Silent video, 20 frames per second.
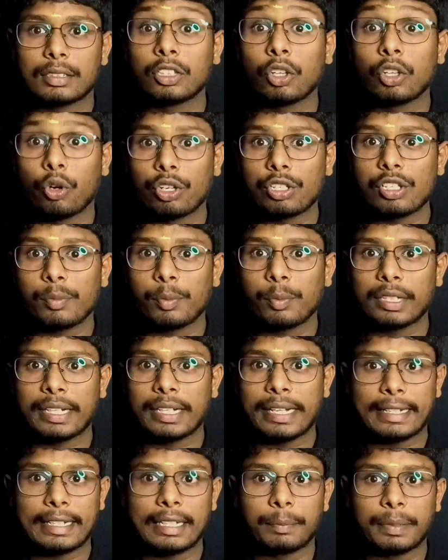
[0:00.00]
இந்த ஓஜா
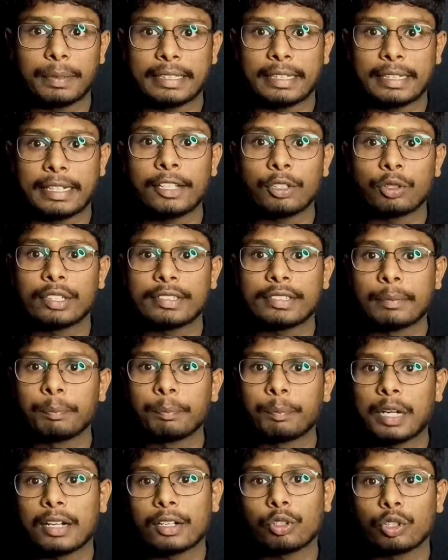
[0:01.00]
போர்ட்னா என்னென்னு பார்த்தீங்கன்னா இது ஒரு
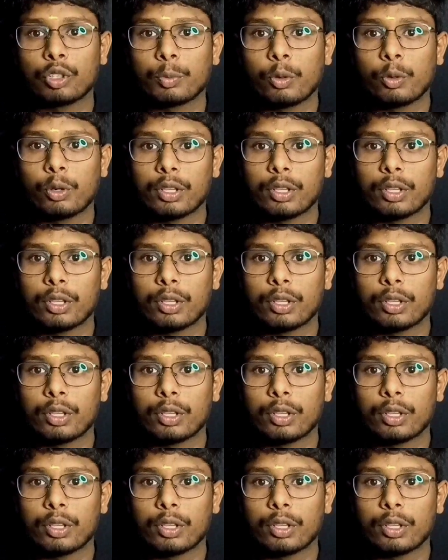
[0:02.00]
சிம்பிளான ஒரு